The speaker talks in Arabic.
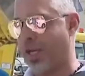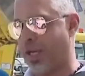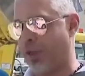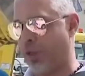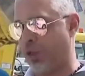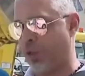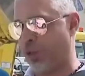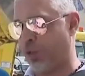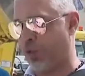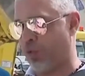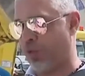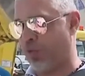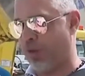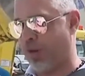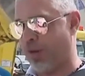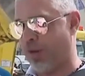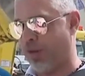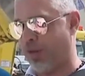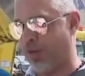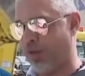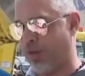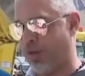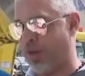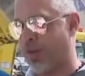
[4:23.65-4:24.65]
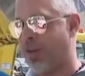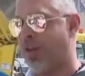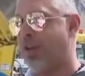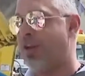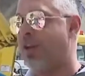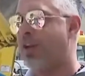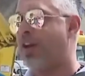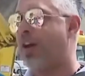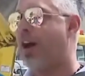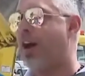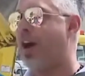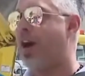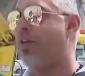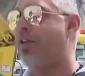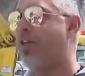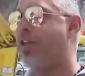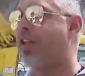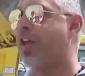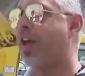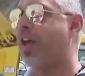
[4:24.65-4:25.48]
قاعد تشوفها الحين هذه